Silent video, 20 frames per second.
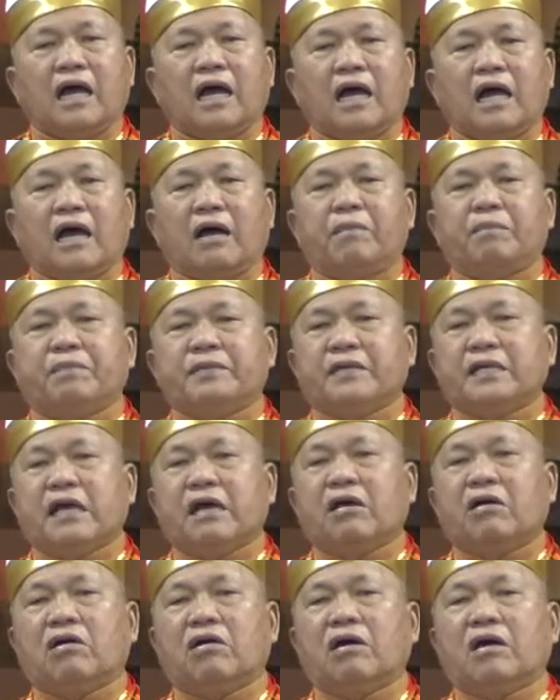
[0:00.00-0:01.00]
啊，不
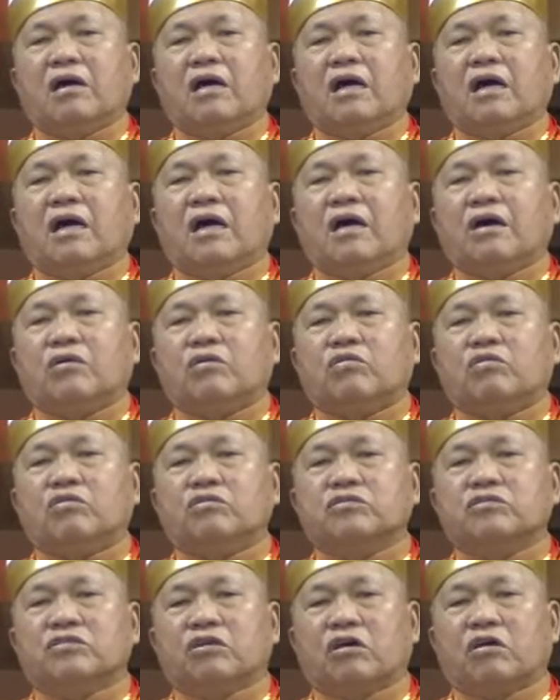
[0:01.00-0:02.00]
要
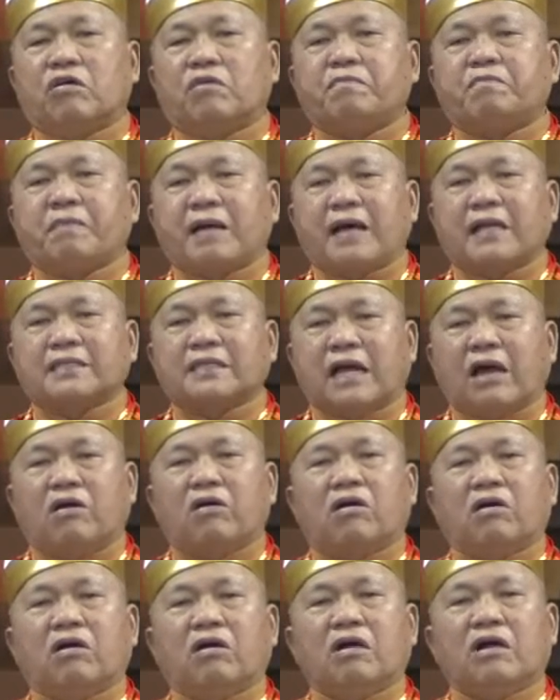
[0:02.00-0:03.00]
胡说八
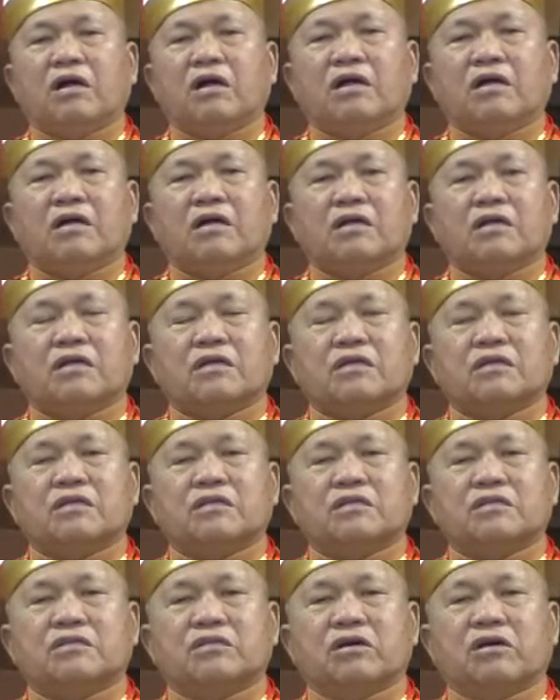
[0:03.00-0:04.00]
道，
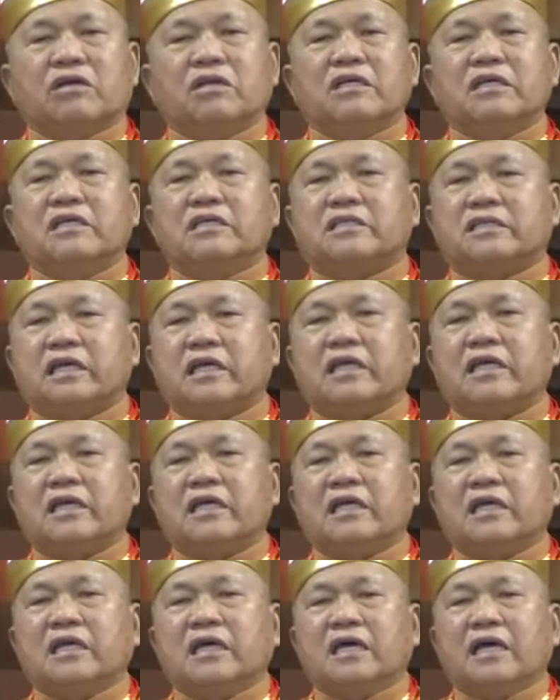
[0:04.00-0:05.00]
说一
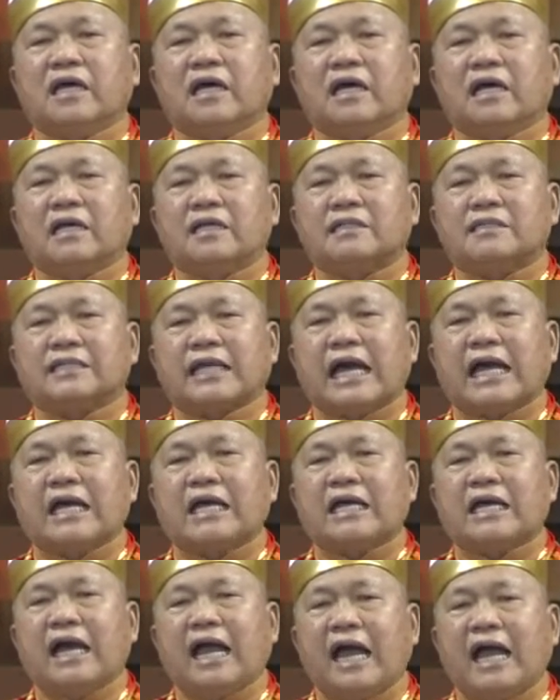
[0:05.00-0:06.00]
些
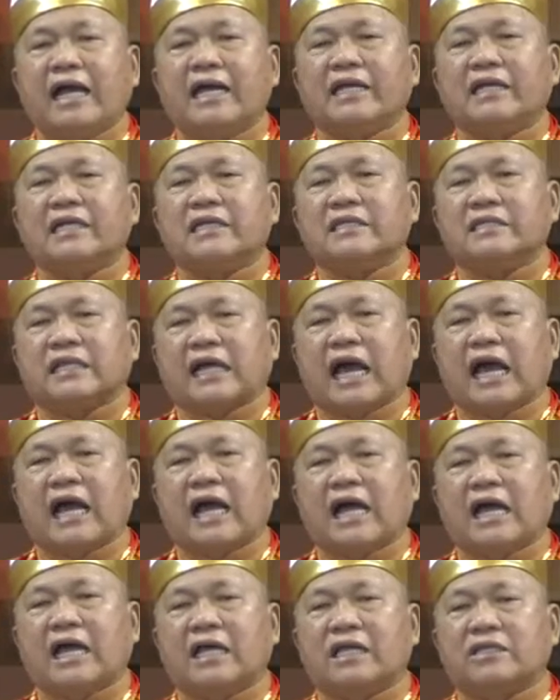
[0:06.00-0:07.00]
伤害
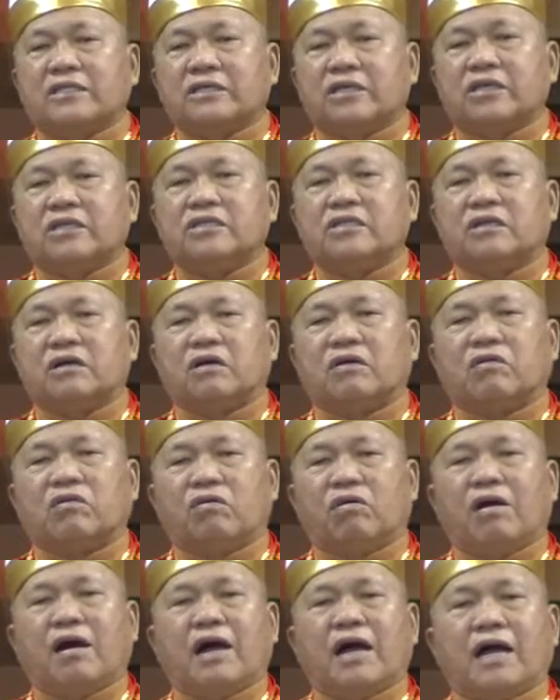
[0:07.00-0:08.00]
他人的
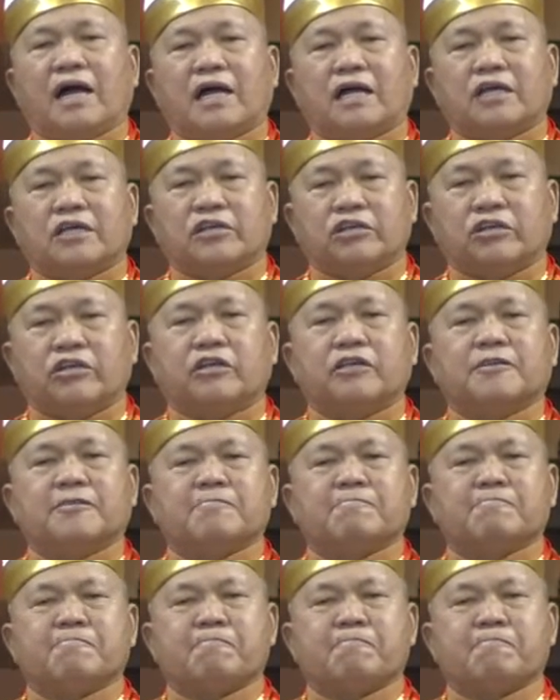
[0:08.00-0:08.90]
话语，